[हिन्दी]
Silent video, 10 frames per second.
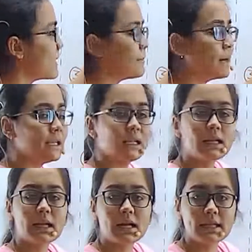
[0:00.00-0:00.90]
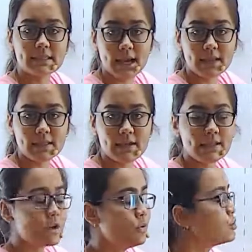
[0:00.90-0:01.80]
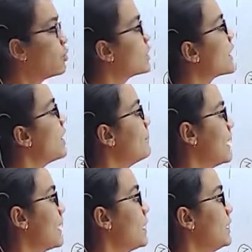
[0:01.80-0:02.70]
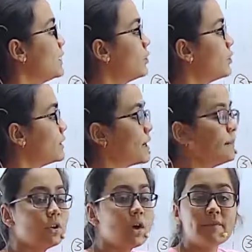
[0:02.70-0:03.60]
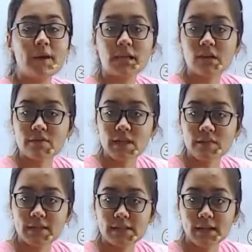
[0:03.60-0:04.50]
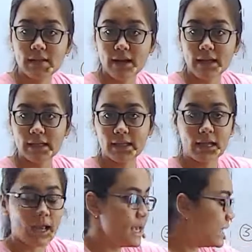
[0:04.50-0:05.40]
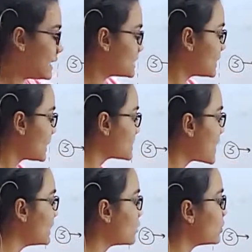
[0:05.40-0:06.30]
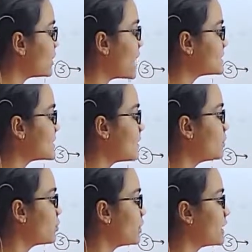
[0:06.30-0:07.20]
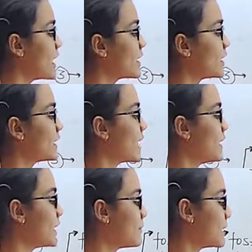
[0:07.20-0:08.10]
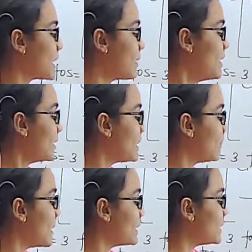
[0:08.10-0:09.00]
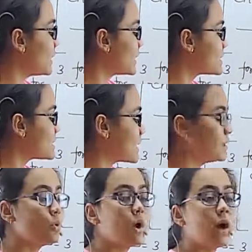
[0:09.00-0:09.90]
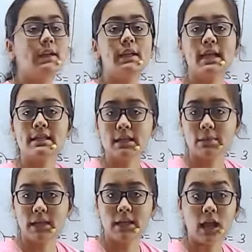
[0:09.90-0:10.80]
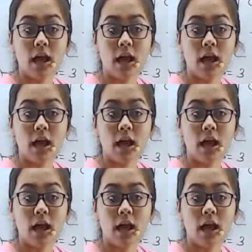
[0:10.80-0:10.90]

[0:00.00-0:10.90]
मटेरियल का डिजाइन स्ट्रेस है उसको कम माना क्योंकि तभी तो हम फैक्टर ऑफ सेफ्टी से डिवाइड कर रहे हैं इसी के साथ देखो यहाँ से हम लोगों ने क्या करा कहने का मतलब कि मटेरियल की स्ट्रेंथ को अंडर एस्टिमेट करा